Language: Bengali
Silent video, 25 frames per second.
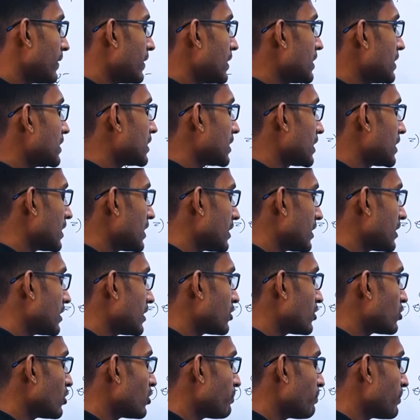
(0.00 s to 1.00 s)
যে
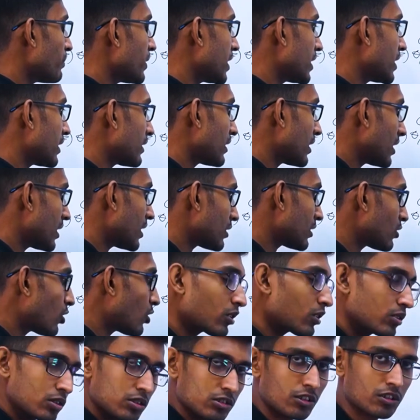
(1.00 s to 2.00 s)
ইকুইপমেন্টটার খরচ
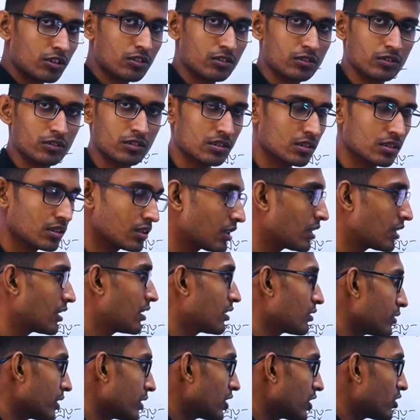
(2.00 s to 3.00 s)
কত তো
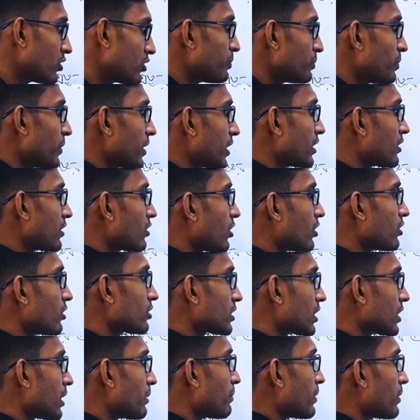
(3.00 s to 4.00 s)
ইকুইপমেন্টের খরচটা
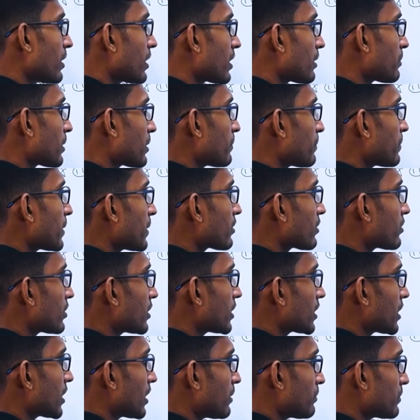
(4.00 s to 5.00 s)
আবার আমরা বের করে নিতাম
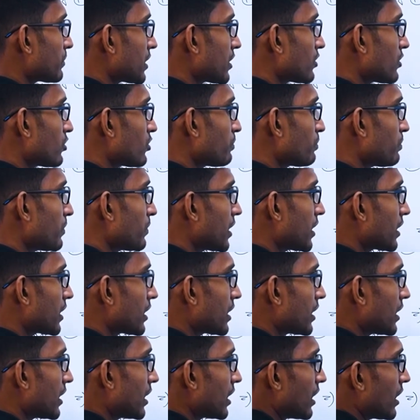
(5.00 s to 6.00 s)
যে ইকুইপমেন্টের
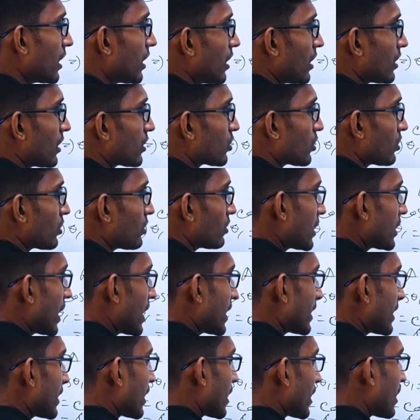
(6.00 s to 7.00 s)
জন্য ষাট
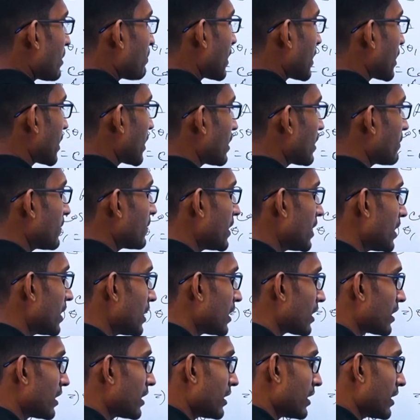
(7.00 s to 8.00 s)
টাকা পার কেভিআর
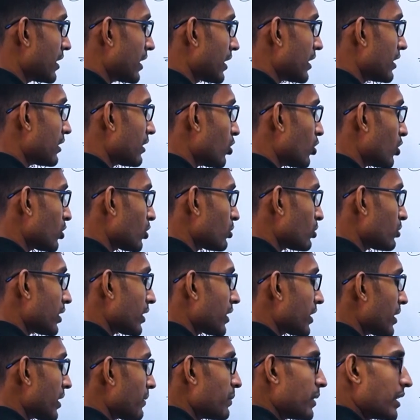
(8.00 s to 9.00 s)
এখানে কতটা
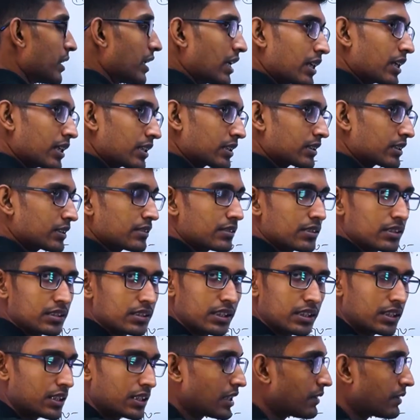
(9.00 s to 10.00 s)
কেভিআর আসতেছে সেই
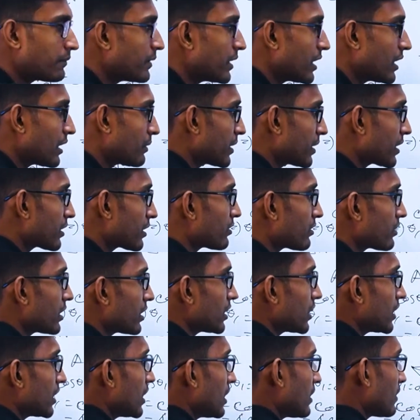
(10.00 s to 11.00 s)
কেভিআর বের করে নিয়ে
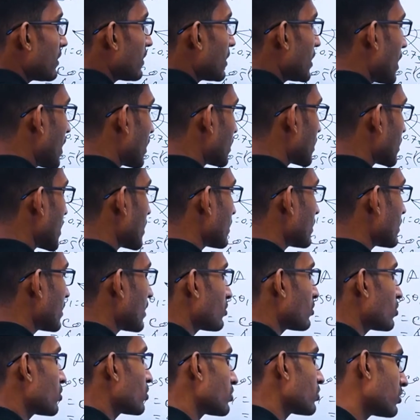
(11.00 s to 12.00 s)
এই এক ষাটটা গুণ
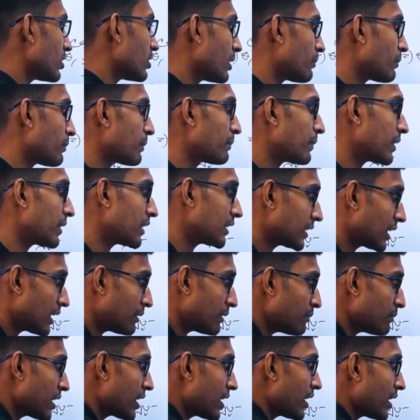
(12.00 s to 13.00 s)
করলে আমরা পাইতাম
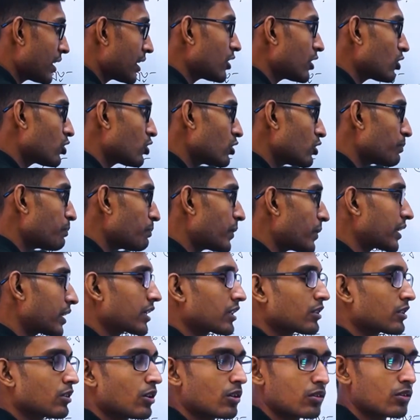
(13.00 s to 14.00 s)
ইকুইপমেন্টের
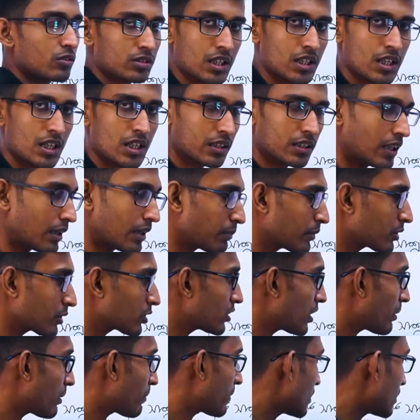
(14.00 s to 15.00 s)
খরচ তারপর যদি
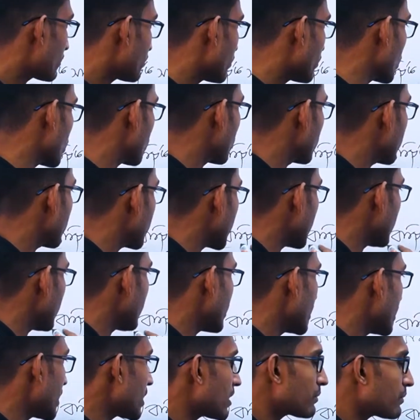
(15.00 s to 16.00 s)
আমাদের বলতো যে নেট
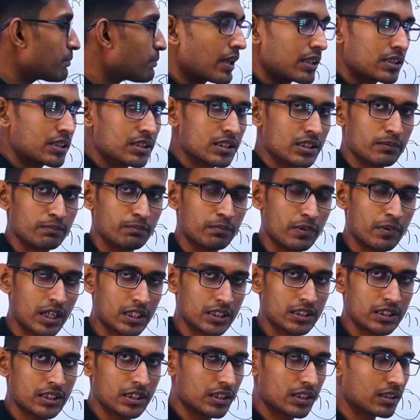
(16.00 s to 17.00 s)
বার্ষিক
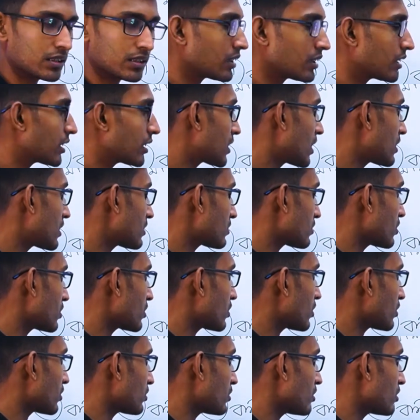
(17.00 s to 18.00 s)
সাশ্রয়ী কত
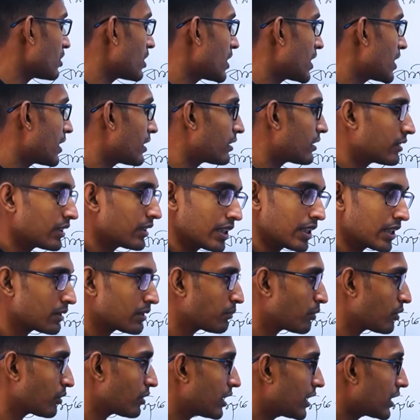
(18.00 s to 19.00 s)
নেট
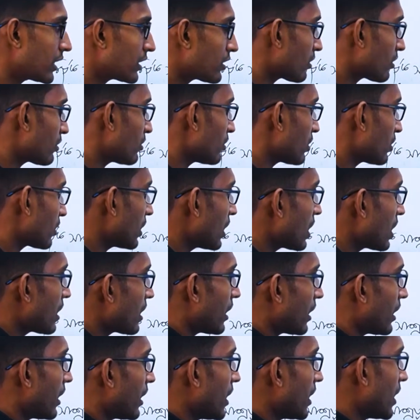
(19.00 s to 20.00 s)
বললে তখন
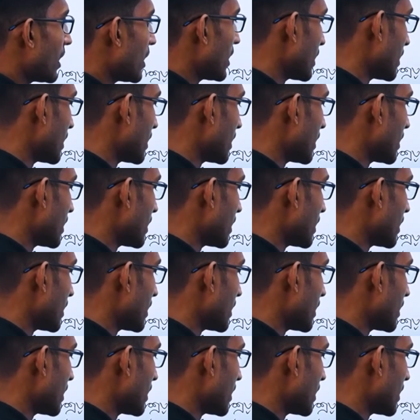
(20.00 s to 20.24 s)
এই যে